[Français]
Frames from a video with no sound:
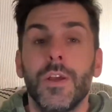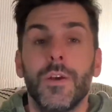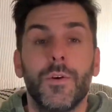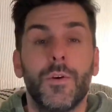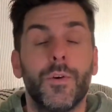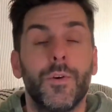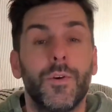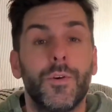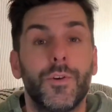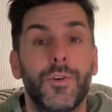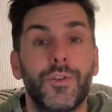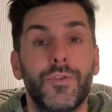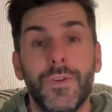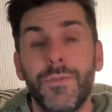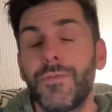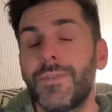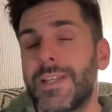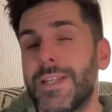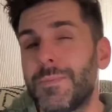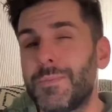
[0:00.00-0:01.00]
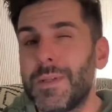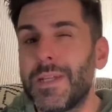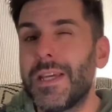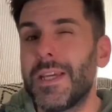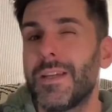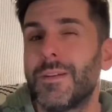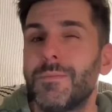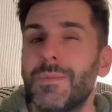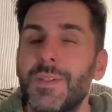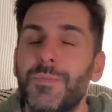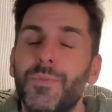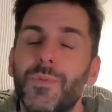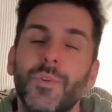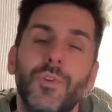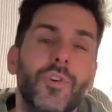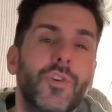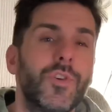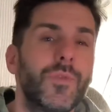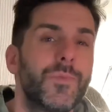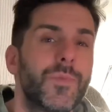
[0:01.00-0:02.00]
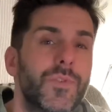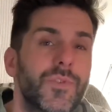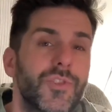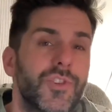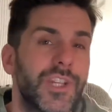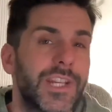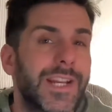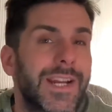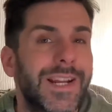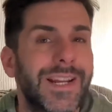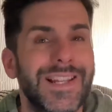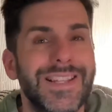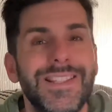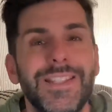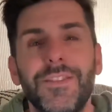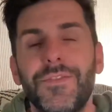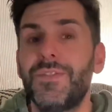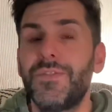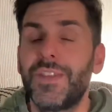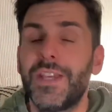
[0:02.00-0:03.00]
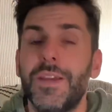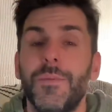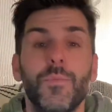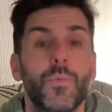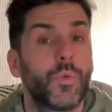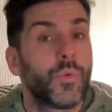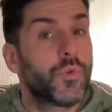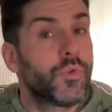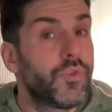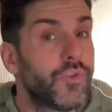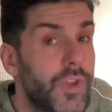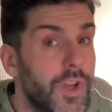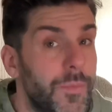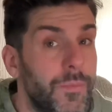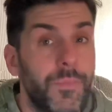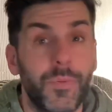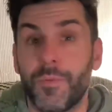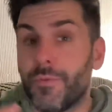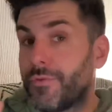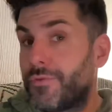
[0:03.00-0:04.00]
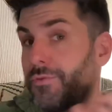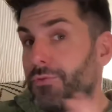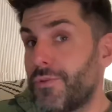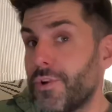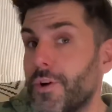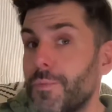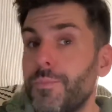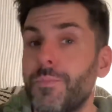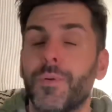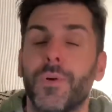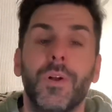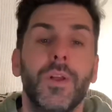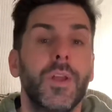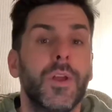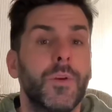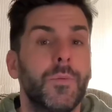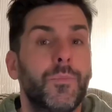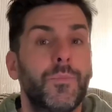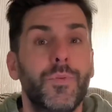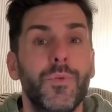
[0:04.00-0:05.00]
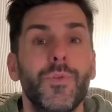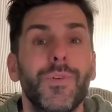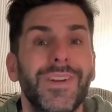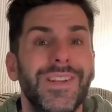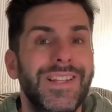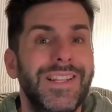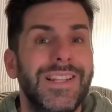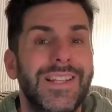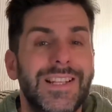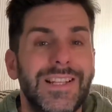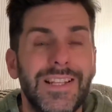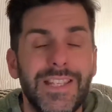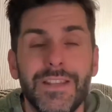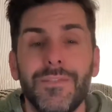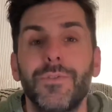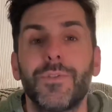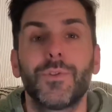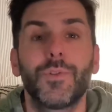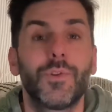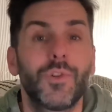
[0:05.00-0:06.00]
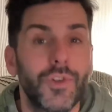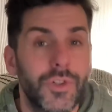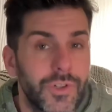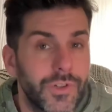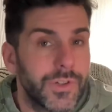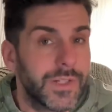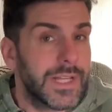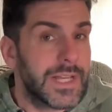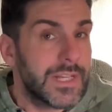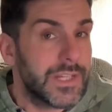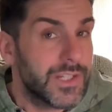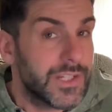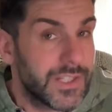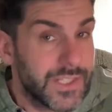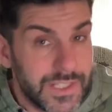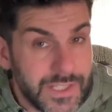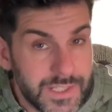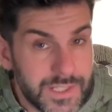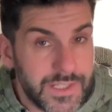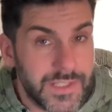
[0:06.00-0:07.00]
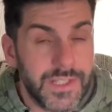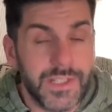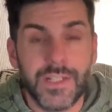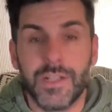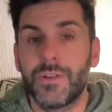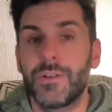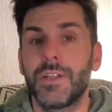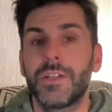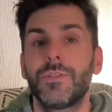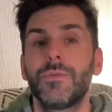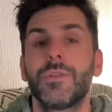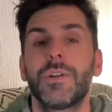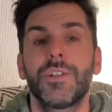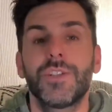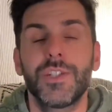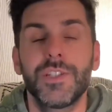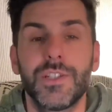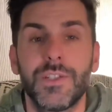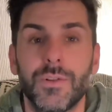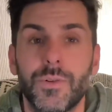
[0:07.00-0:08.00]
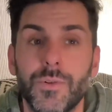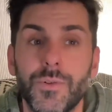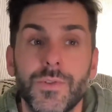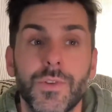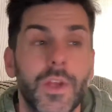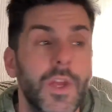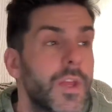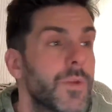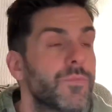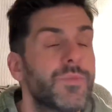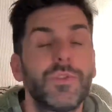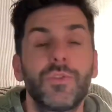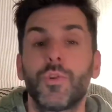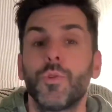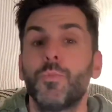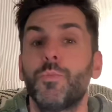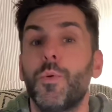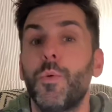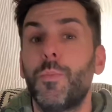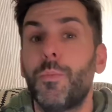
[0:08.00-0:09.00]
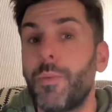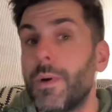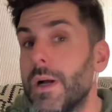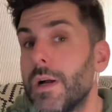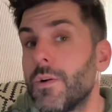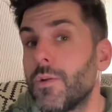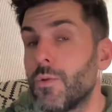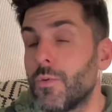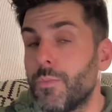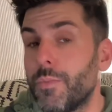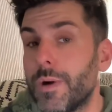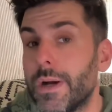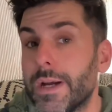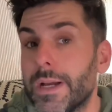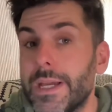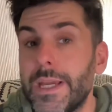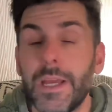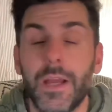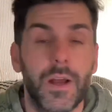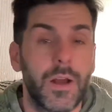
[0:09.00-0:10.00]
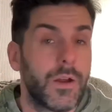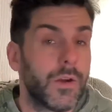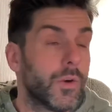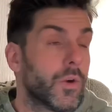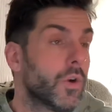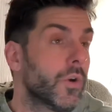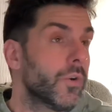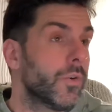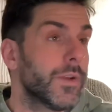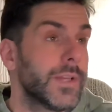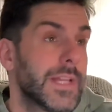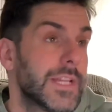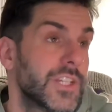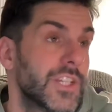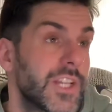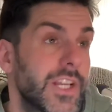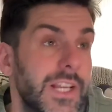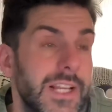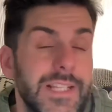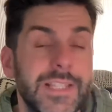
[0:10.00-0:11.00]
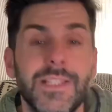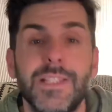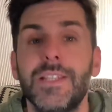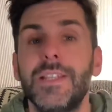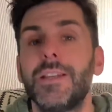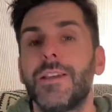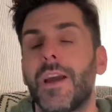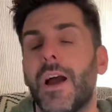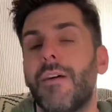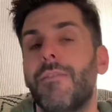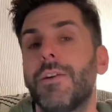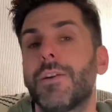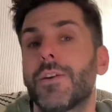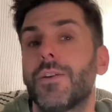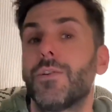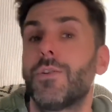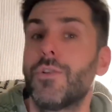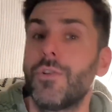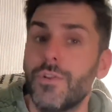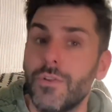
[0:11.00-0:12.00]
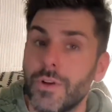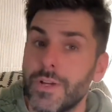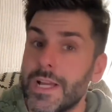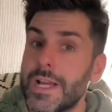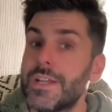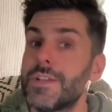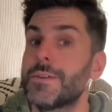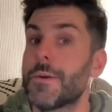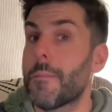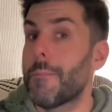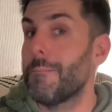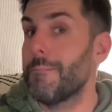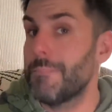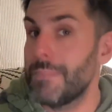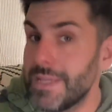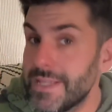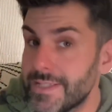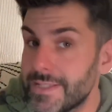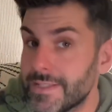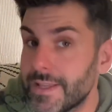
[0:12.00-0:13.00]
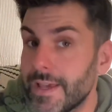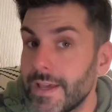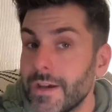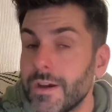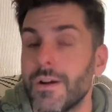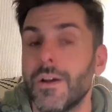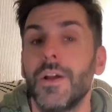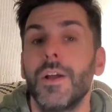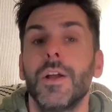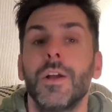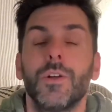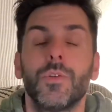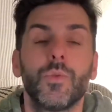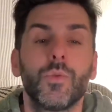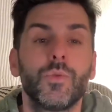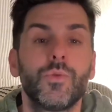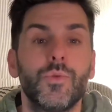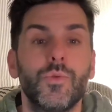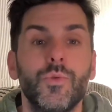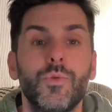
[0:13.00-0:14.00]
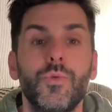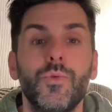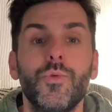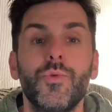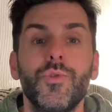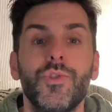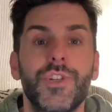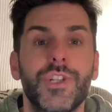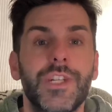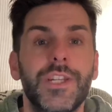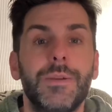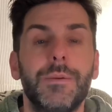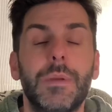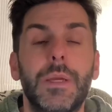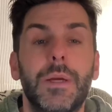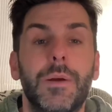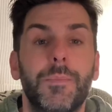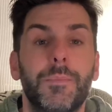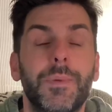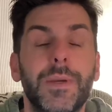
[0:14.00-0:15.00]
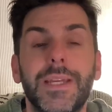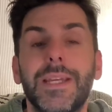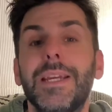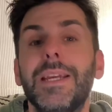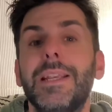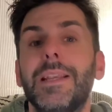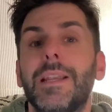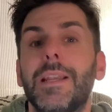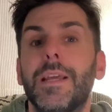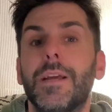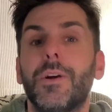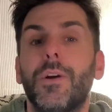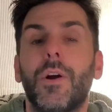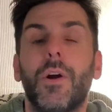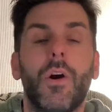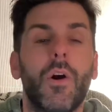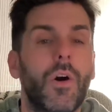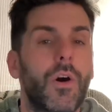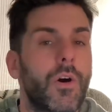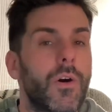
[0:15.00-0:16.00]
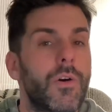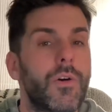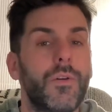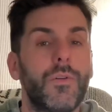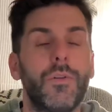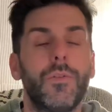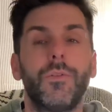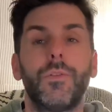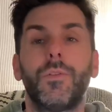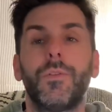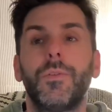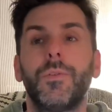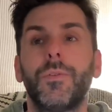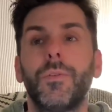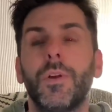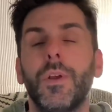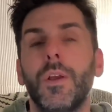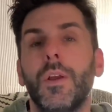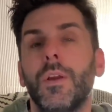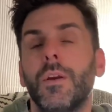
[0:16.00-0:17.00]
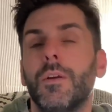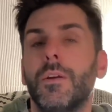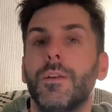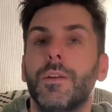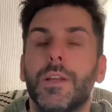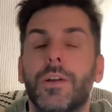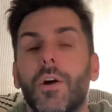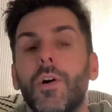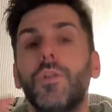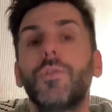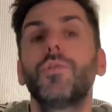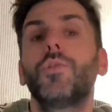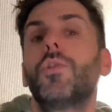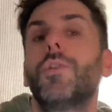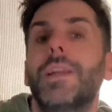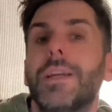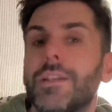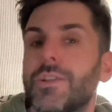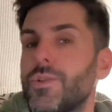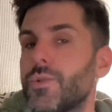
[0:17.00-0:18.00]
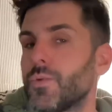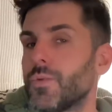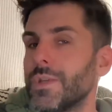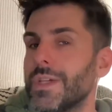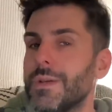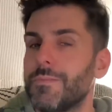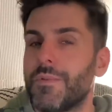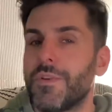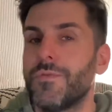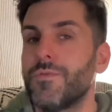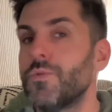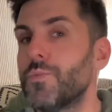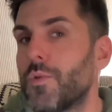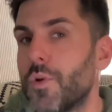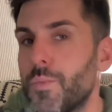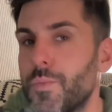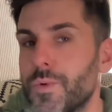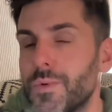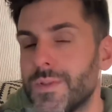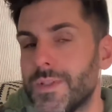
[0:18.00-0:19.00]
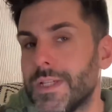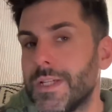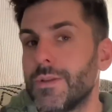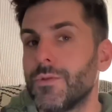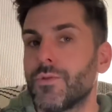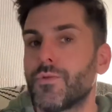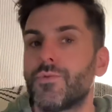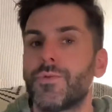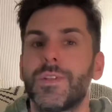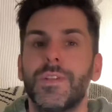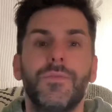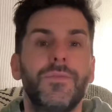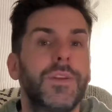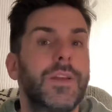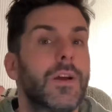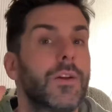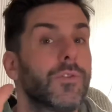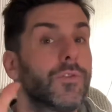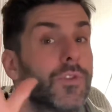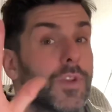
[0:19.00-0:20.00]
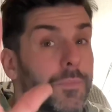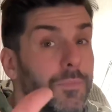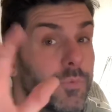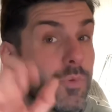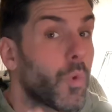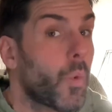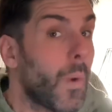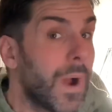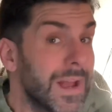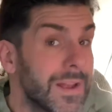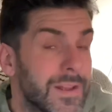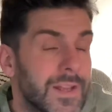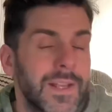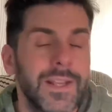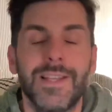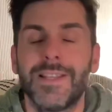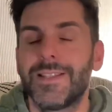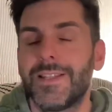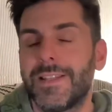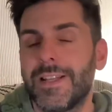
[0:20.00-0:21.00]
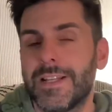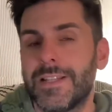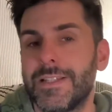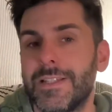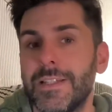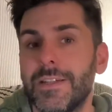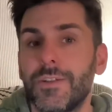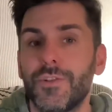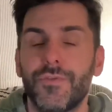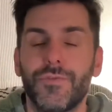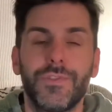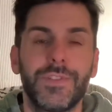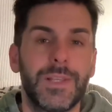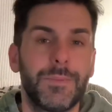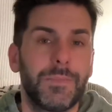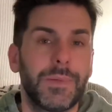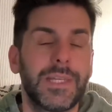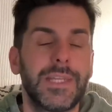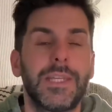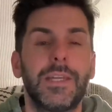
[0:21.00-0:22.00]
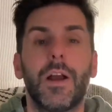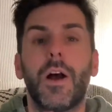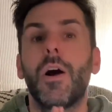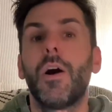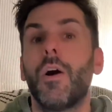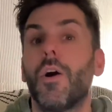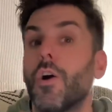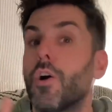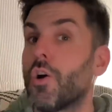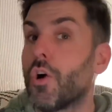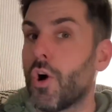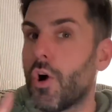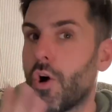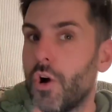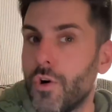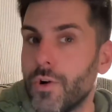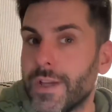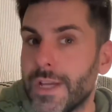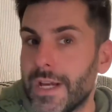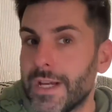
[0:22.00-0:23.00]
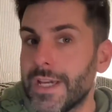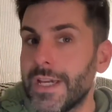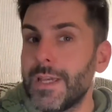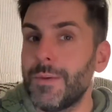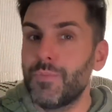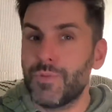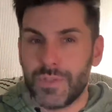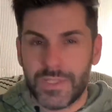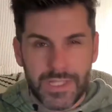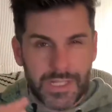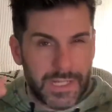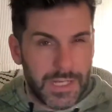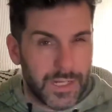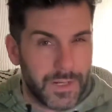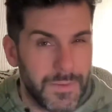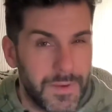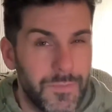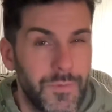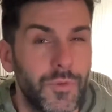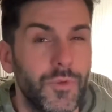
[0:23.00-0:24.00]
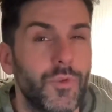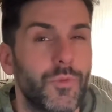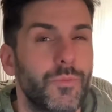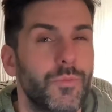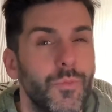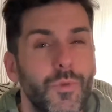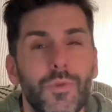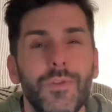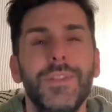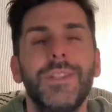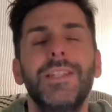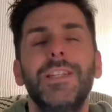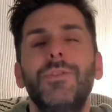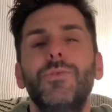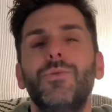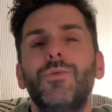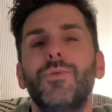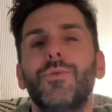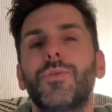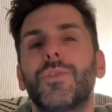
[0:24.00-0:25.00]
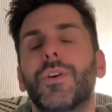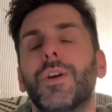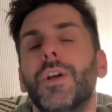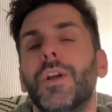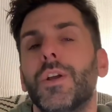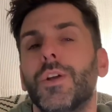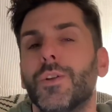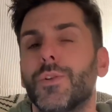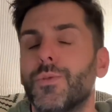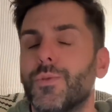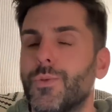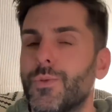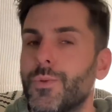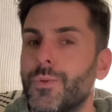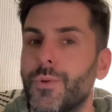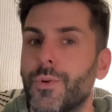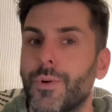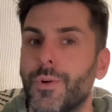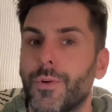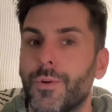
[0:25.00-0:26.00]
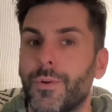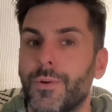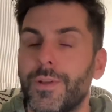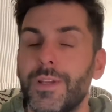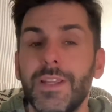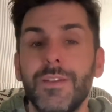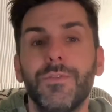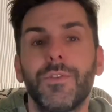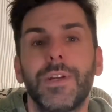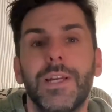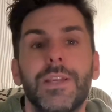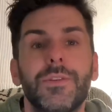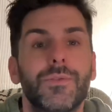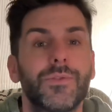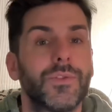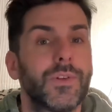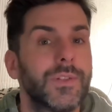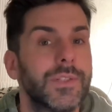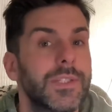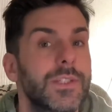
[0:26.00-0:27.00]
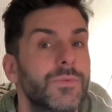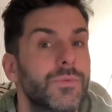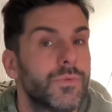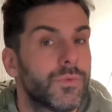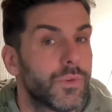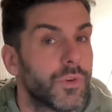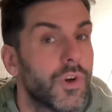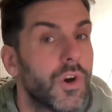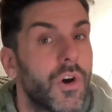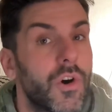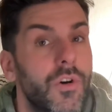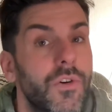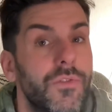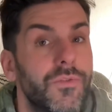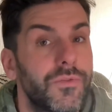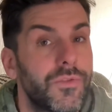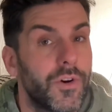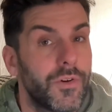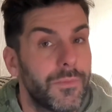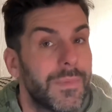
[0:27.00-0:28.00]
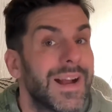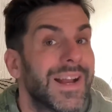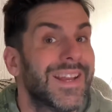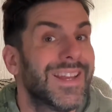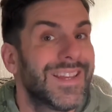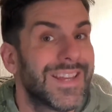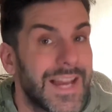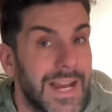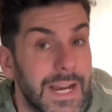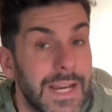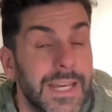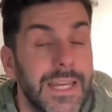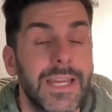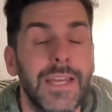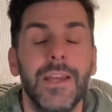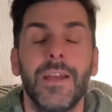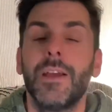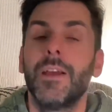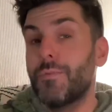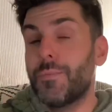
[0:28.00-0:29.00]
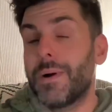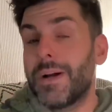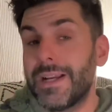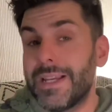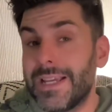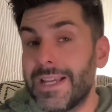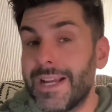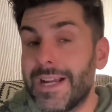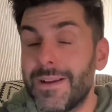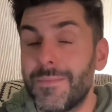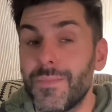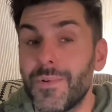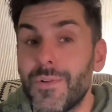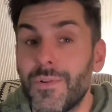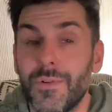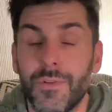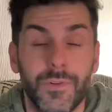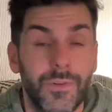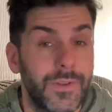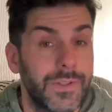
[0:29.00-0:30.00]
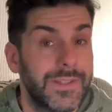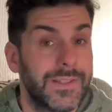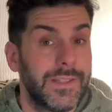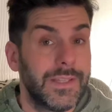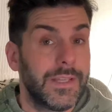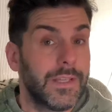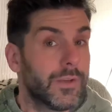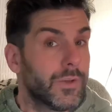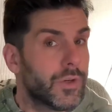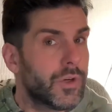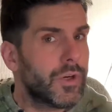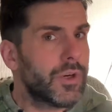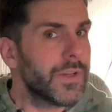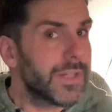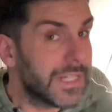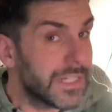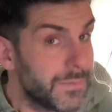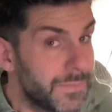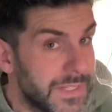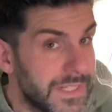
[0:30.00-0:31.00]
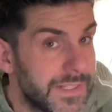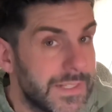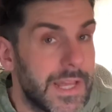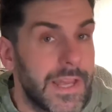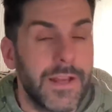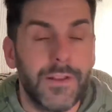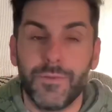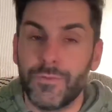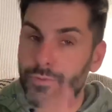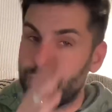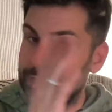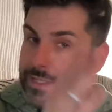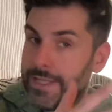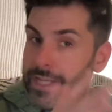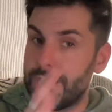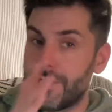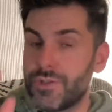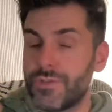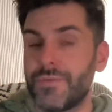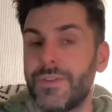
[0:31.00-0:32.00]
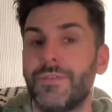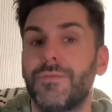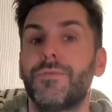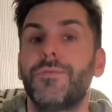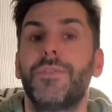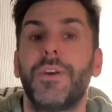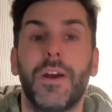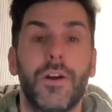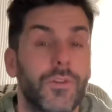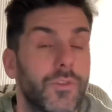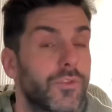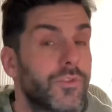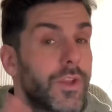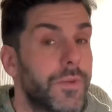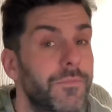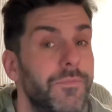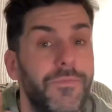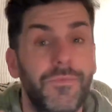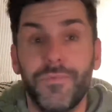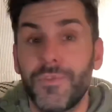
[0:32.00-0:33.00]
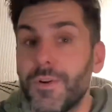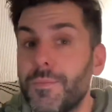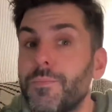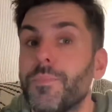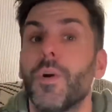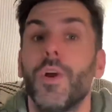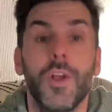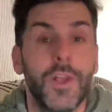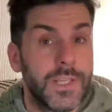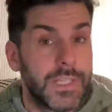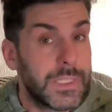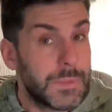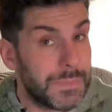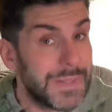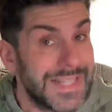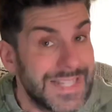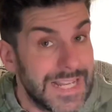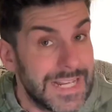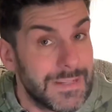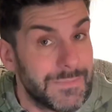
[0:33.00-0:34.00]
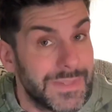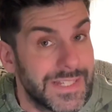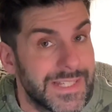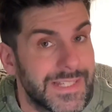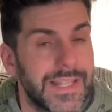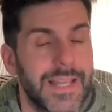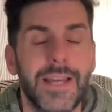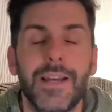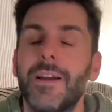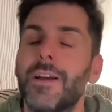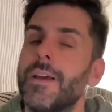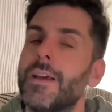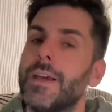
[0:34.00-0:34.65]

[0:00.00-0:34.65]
Euh, je vais vous expliquer un petit peu comment j'ai classifié mon top flop pour les livres de coloriage Disney de la collection Hachette Rose, puisqu'on ne peut pas comparer un coloriage classique avec un coloriage mystère. Donc du coup, j'ai euh, pris les grands... Euh, les grandes collections qu'ils peuvent nous proposer. Donc je vous ai fait un top 3, c'est-à-dire je vous ai pris un grand carré puisqu'il y a quand même une multitude de euh, livres qui sont sortis sous ce grand format carré. vous parlez également euh, des colorages mystères sur lesquels je vais vous faire un top flop spécial mystère.